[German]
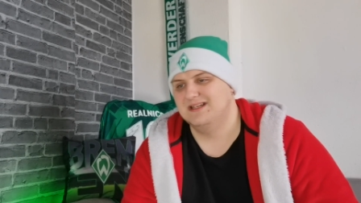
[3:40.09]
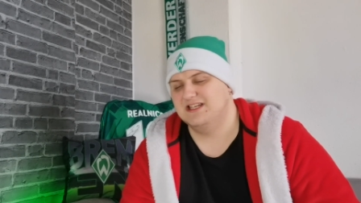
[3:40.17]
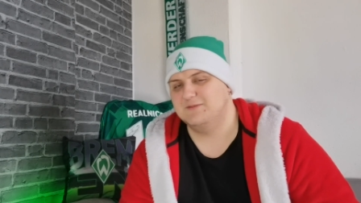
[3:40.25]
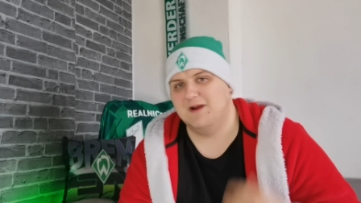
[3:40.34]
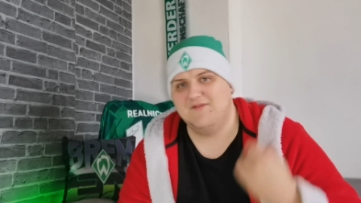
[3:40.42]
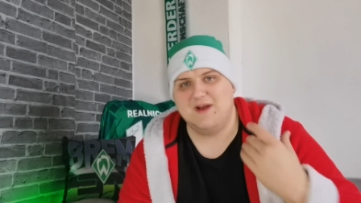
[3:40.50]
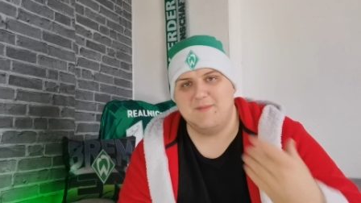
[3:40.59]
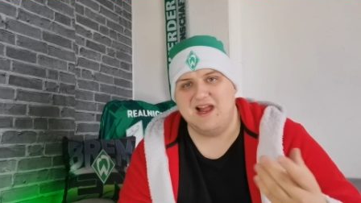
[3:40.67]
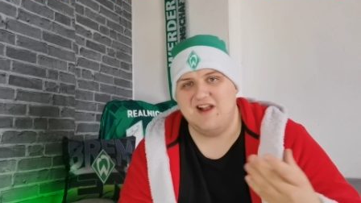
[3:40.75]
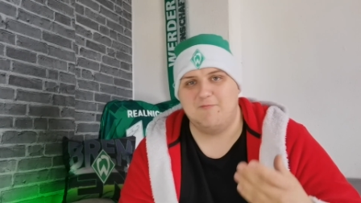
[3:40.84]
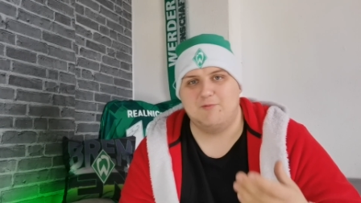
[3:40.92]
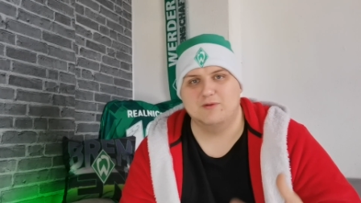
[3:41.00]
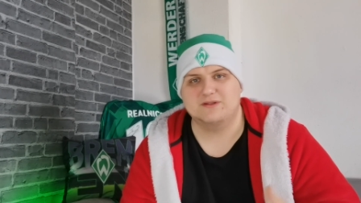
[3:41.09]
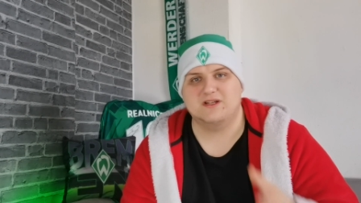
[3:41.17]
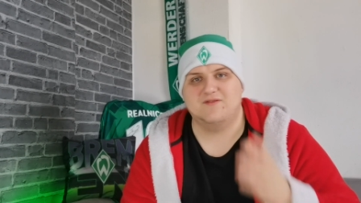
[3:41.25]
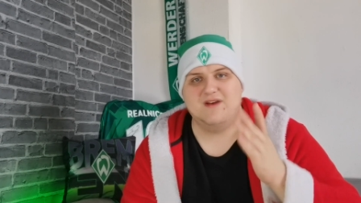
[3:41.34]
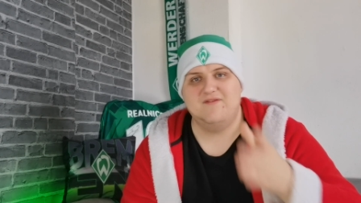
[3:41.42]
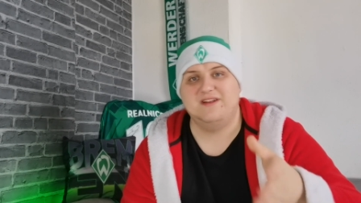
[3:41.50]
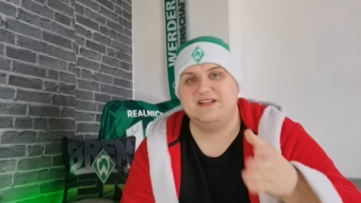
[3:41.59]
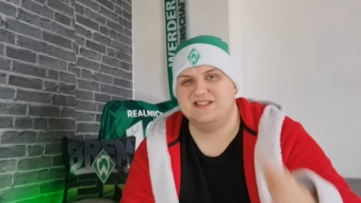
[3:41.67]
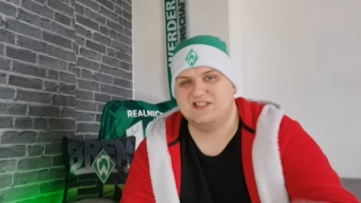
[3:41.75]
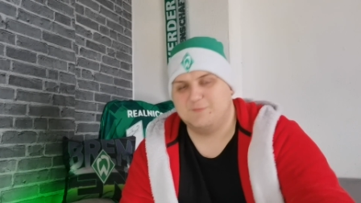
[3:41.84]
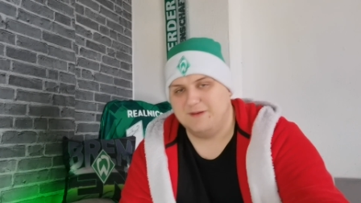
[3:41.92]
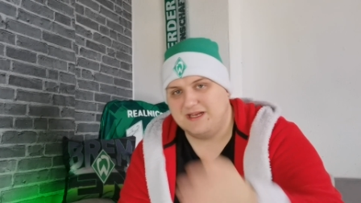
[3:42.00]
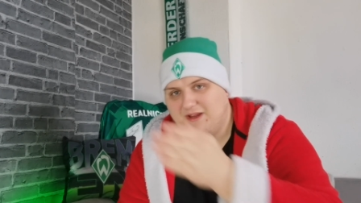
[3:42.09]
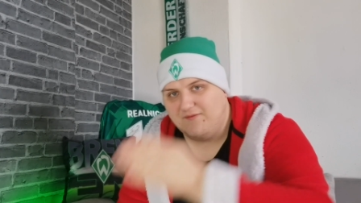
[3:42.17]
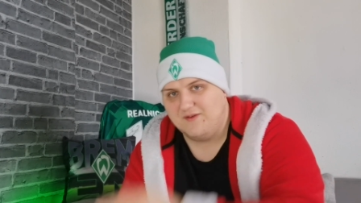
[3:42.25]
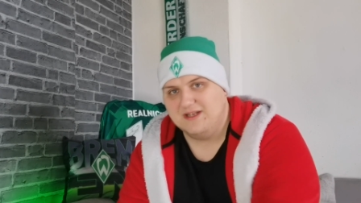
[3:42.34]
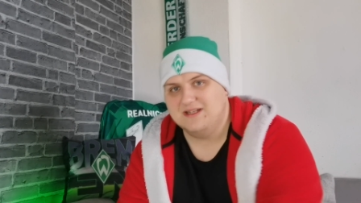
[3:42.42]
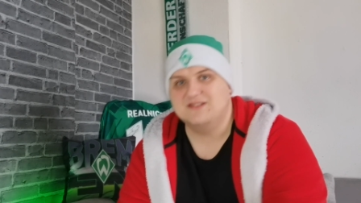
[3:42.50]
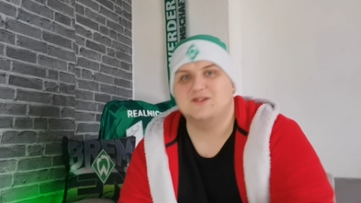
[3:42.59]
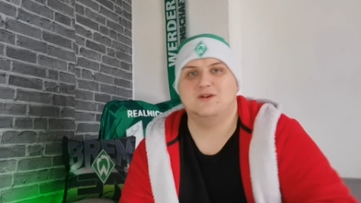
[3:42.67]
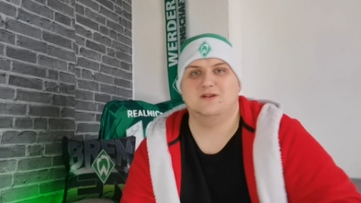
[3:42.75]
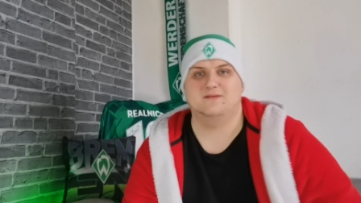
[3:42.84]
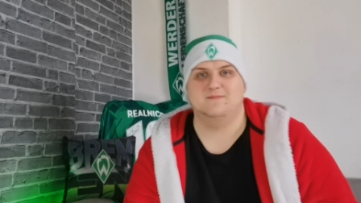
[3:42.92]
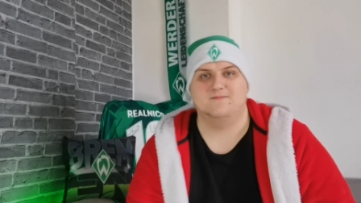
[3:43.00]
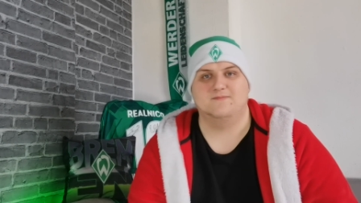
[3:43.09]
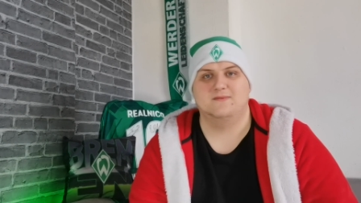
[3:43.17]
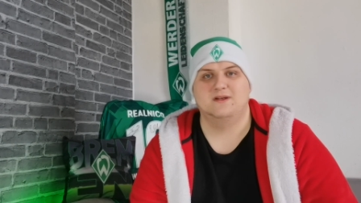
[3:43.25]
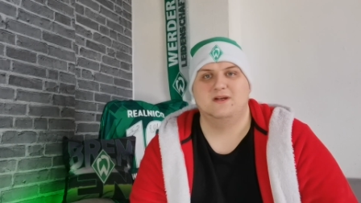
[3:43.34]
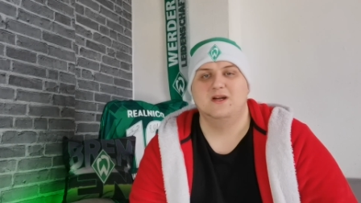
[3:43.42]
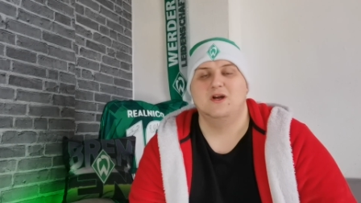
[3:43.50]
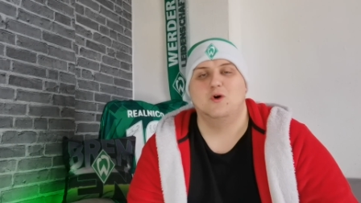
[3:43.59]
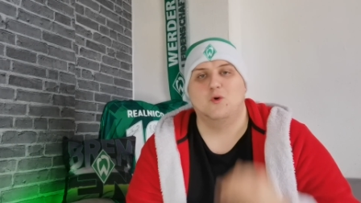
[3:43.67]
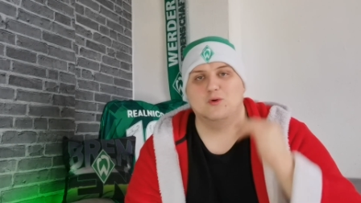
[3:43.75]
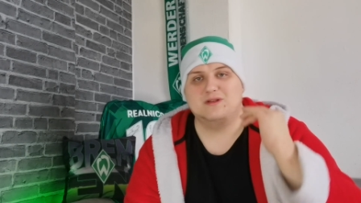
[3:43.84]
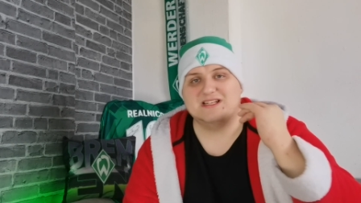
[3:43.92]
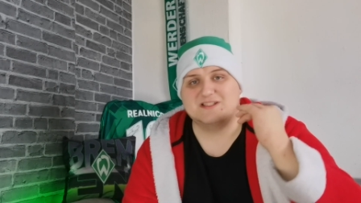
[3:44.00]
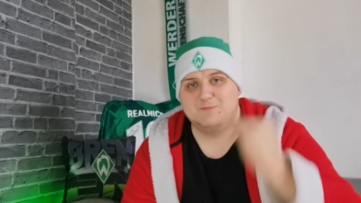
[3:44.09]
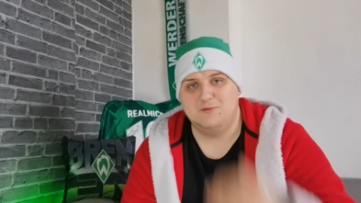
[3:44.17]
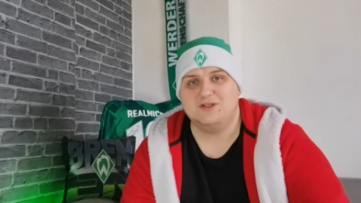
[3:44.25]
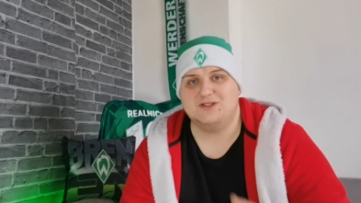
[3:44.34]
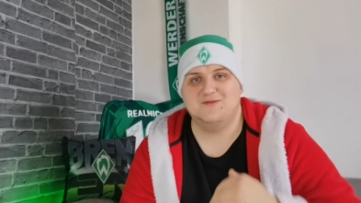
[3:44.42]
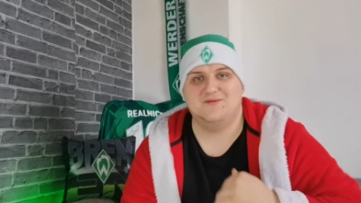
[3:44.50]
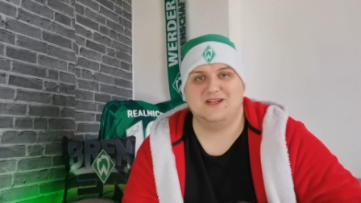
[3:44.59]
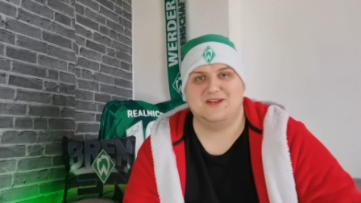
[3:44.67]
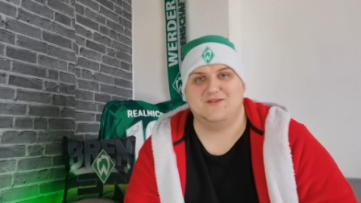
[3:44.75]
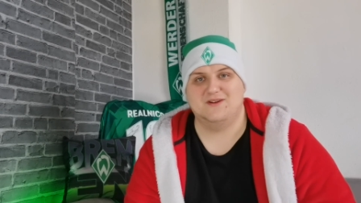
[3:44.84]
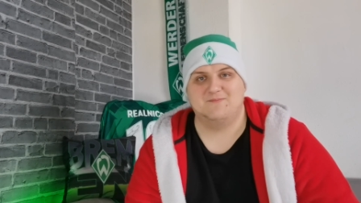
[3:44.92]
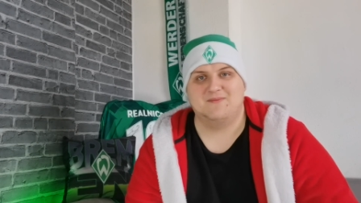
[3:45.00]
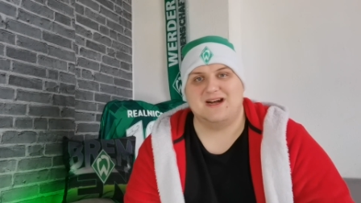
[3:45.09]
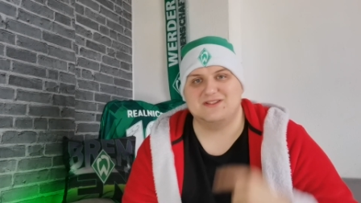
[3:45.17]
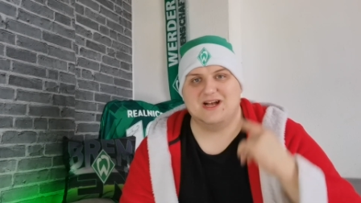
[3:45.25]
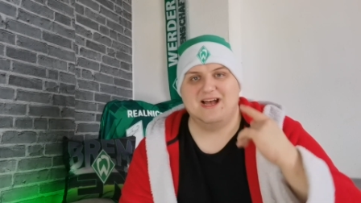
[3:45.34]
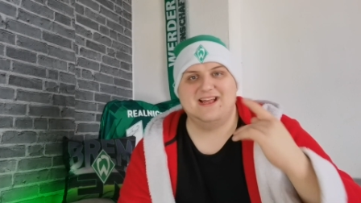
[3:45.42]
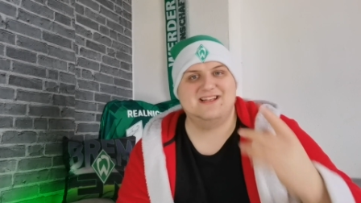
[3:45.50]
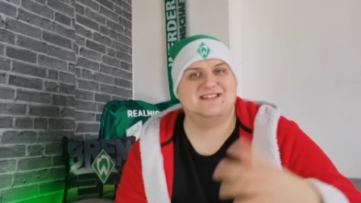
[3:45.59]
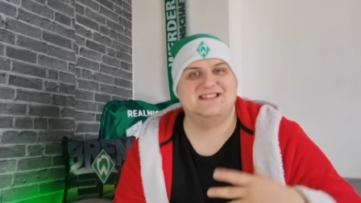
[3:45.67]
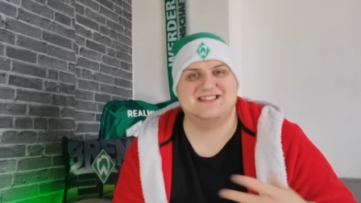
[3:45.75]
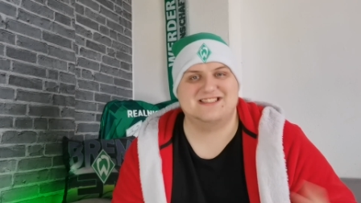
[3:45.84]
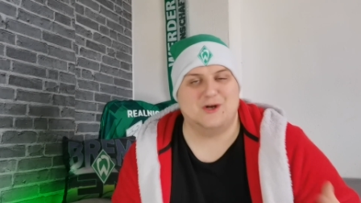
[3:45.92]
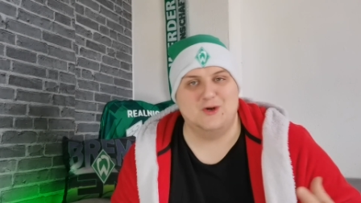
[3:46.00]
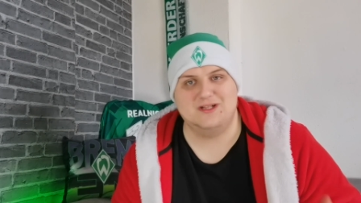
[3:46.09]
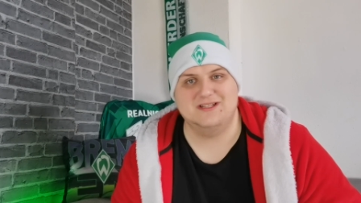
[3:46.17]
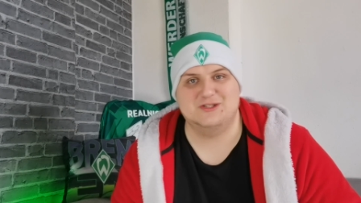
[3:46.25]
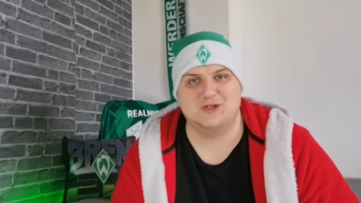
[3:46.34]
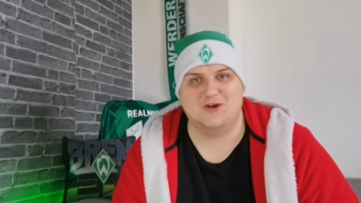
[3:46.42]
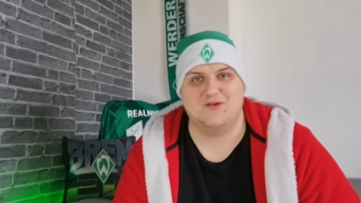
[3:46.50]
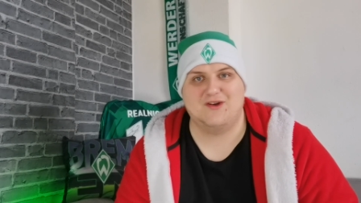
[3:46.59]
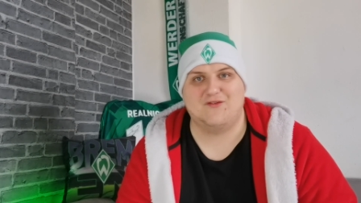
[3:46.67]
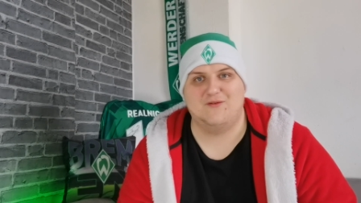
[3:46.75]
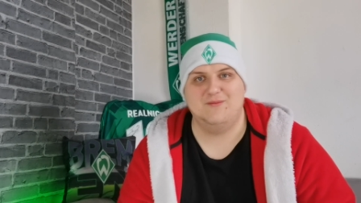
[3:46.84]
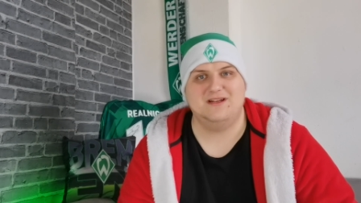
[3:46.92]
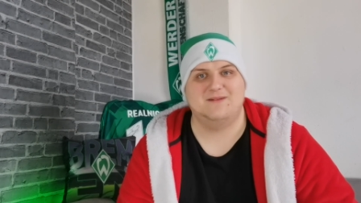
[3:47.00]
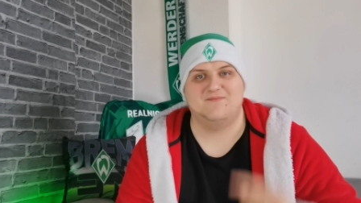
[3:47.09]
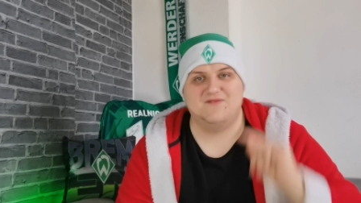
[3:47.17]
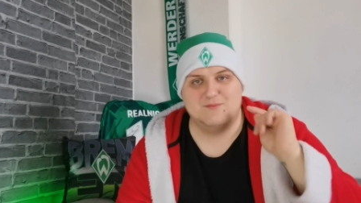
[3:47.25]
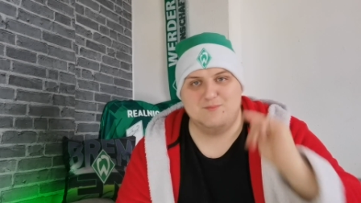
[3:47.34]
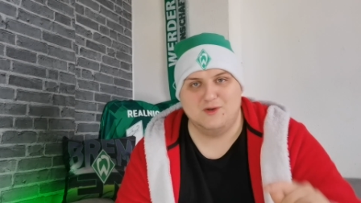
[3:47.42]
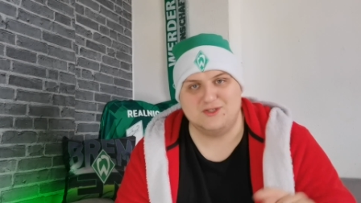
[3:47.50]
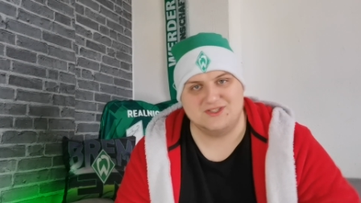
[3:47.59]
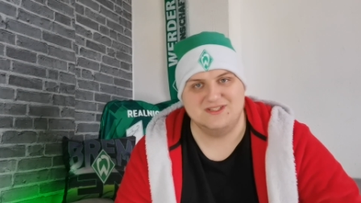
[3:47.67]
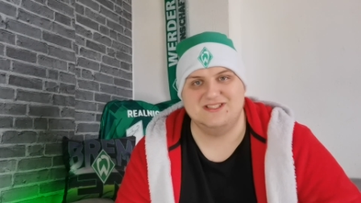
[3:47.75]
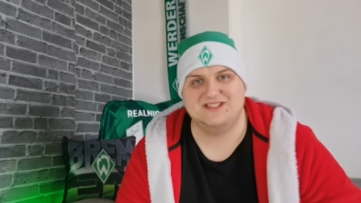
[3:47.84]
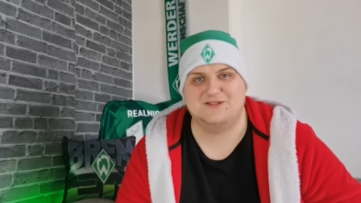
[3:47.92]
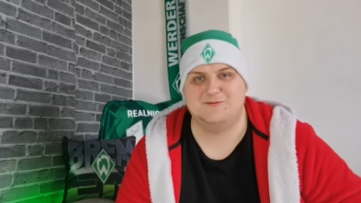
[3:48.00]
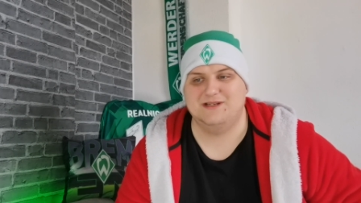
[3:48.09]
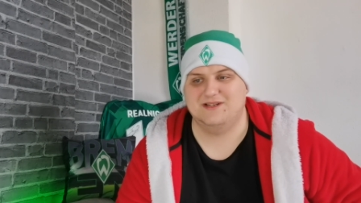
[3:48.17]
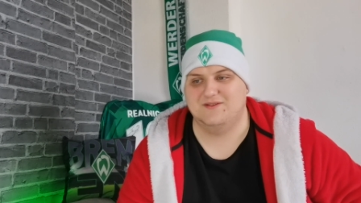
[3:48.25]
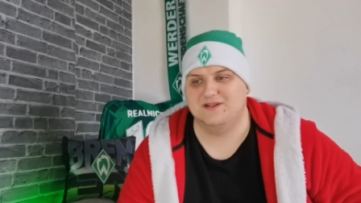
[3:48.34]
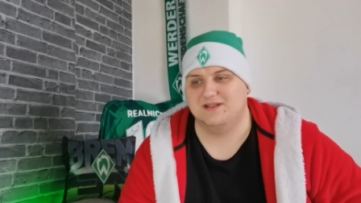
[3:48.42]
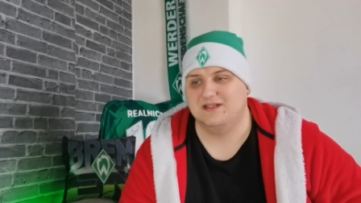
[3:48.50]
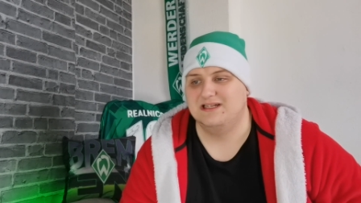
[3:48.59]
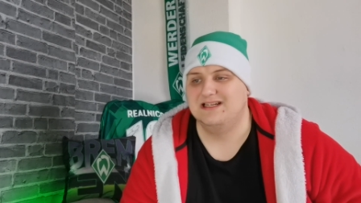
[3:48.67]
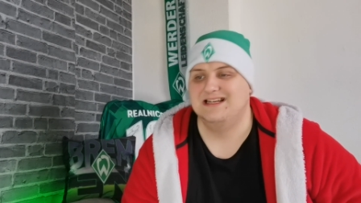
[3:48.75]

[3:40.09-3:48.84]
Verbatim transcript: Ich meine, wir haben elf Punkte. Wenn wir dieses Spiel gewinnen sollten, und das müssen wir gewinnen, also eigentlich, die sollten es schon Quatsch von mir. Wir müssen dieses Spiel gewinnen.